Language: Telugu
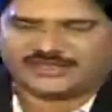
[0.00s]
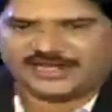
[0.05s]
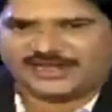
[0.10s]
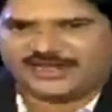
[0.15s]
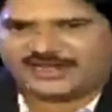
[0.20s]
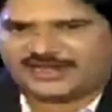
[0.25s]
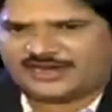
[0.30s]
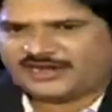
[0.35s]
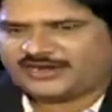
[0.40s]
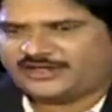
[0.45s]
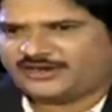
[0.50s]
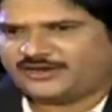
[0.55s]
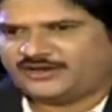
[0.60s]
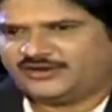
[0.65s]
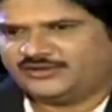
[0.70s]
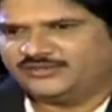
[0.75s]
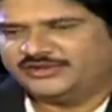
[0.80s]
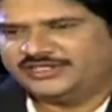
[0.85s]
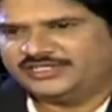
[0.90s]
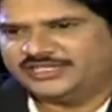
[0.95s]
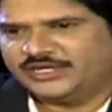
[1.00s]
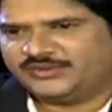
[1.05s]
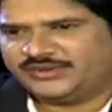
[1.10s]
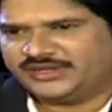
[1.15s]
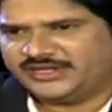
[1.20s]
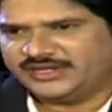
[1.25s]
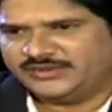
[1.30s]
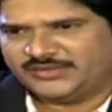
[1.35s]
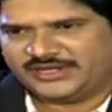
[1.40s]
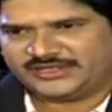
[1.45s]
కానీ తెలంగాణలో
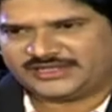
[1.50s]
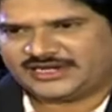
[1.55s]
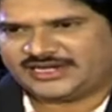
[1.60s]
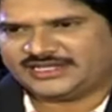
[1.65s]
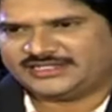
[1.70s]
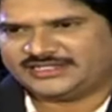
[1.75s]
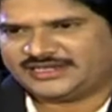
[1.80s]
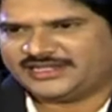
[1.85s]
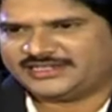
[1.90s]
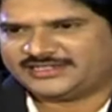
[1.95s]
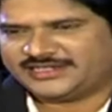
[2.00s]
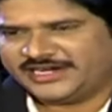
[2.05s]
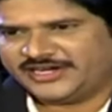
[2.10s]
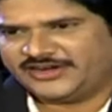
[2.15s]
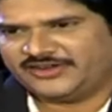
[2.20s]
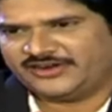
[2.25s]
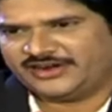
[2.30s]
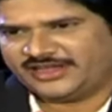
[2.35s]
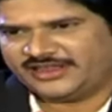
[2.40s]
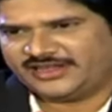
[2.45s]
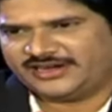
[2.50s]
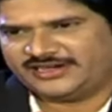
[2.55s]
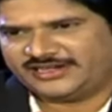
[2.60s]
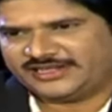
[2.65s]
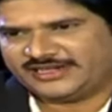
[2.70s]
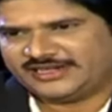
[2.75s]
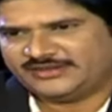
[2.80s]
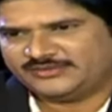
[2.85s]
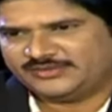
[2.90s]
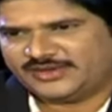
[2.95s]
బీజేపీ మత రాజకీయాలు చేయడం
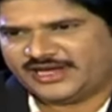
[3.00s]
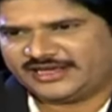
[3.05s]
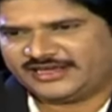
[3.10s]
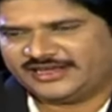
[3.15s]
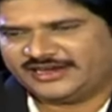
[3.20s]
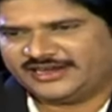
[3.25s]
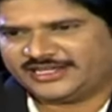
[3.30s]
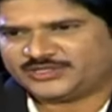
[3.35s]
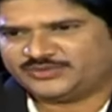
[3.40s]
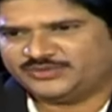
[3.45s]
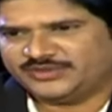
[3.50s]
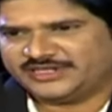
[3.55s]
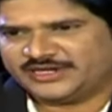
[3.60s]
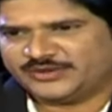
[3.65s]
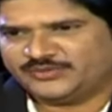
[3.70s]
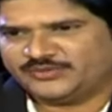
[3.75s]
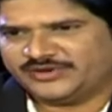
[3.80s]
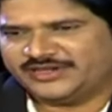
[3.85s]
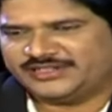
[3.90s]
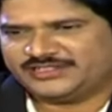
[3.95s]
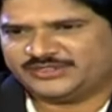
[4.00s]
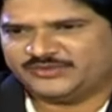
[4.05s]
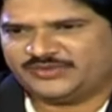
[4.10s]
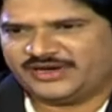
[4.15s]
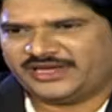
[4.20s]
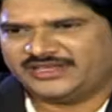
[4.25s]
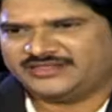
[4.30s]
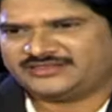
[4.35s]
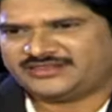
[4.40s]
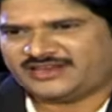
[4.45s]
లేదంటారా భాగ్యలక్ష్మి టెంపుల్ నుంచి
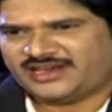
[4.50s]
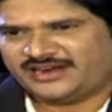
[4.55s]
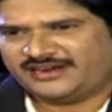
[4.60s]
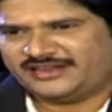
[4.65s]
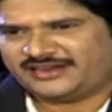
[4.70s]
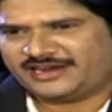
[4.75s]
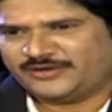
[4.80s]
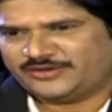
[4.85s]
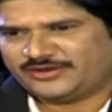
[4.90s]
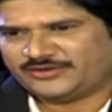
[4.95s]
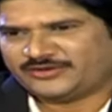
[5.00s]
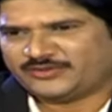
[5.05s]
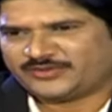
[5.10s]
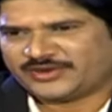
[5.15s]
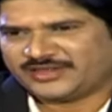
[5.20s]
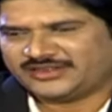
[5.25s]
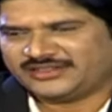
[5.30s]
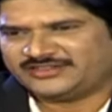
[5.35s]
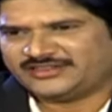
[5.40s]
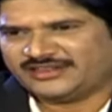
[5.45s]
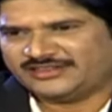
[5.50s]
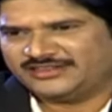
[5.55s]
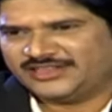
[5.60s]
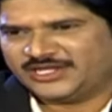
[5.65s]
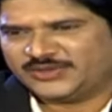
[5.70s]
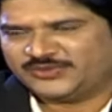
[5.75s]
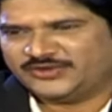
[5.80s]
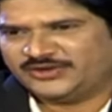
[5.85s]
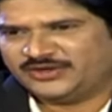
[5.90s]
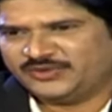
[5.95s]
భైన్స అల్లర్ల వరకు ప్రతి
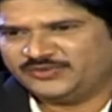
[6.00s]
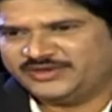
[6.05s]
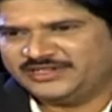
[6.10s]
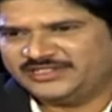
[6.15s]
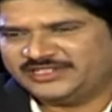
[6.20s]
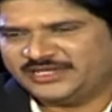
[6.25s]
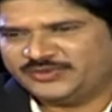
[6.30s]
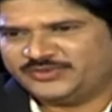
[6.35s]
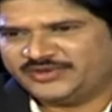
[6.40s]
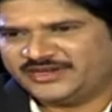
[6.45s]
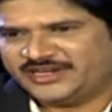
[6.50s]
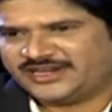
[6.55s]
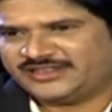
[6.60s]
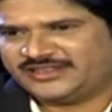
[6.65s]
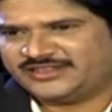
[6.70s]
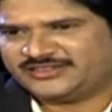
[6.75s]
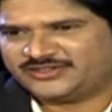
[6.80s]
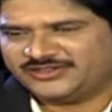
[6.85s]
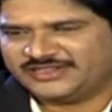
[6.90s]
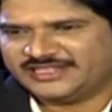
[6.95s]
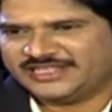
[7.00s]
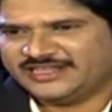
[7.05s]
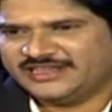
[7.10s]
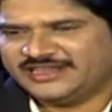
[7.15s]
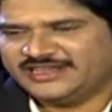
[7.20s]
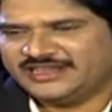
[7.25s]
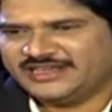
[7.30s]
సందర్భంలో బీజేపీ నిందిస్తుంది